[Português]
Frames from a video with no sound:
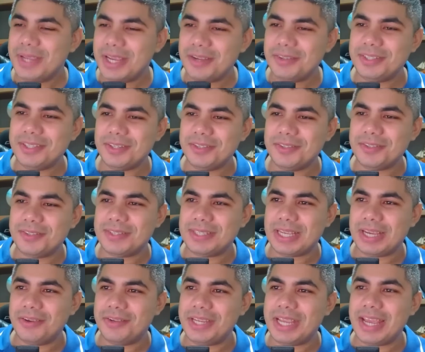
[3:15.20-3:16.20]
Meu Deus do
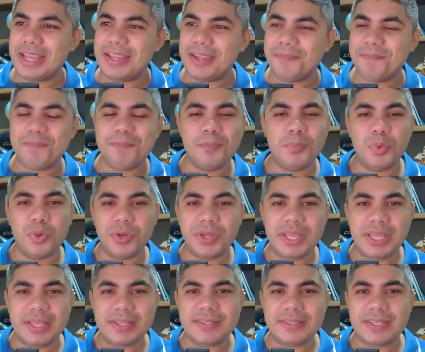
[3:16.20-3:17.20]
céu, e aí?
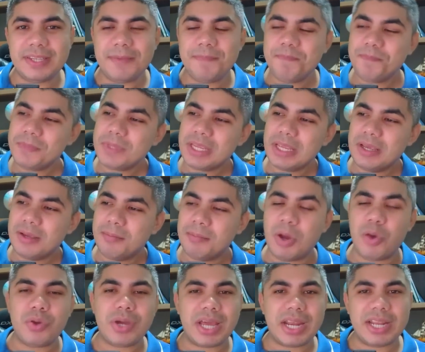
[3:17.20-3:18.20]
Burrice?
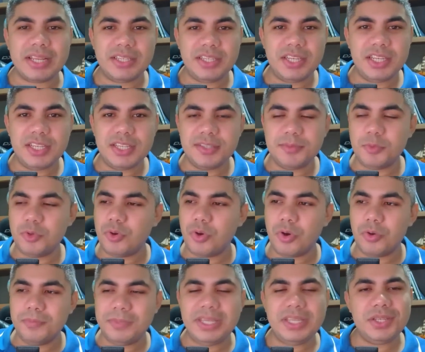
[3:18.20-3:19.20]
Malcaratismo
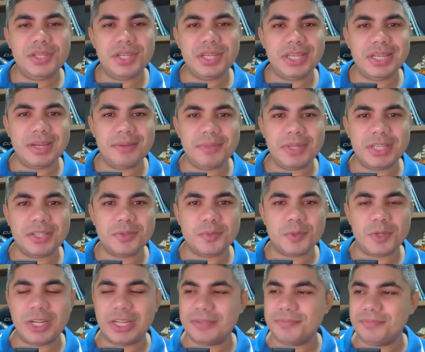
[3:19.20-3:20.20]
ou mentira
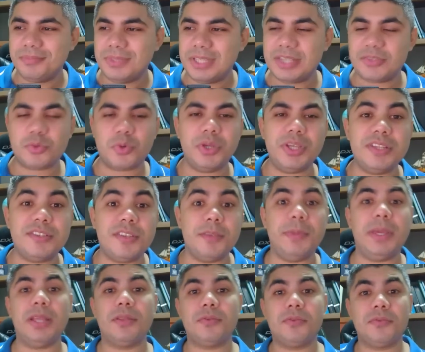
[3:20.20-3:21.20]
mesmo, né?
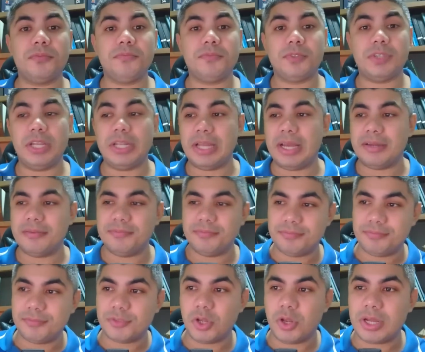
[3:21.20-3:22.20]
Desconhecimento, sei lá.
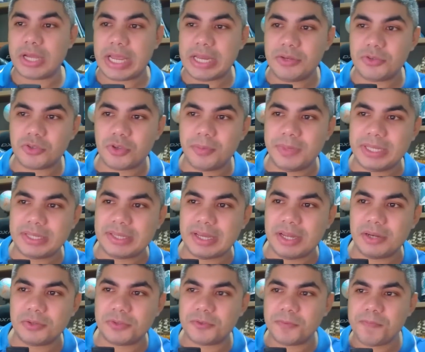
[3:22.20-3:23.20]
Coloca aí nos
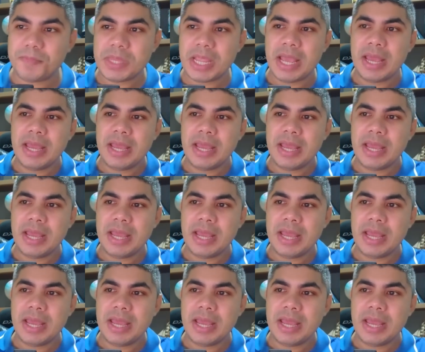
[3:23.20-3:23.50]
comentários.